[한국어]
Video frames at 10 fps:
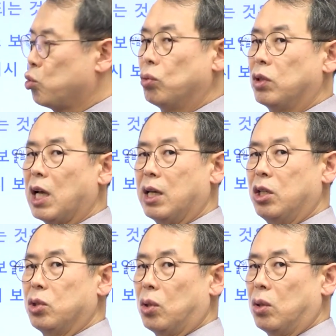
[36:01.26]

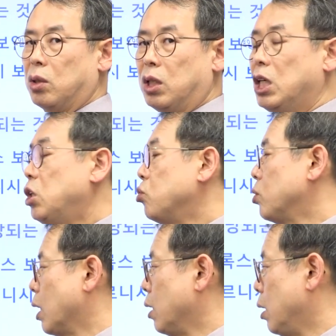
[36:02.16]
중탕이죠.
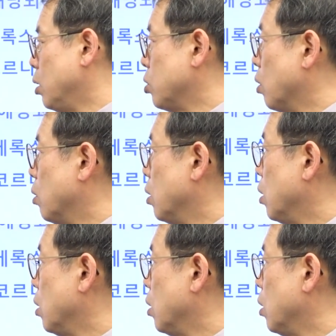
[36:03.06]
이중가열이죠.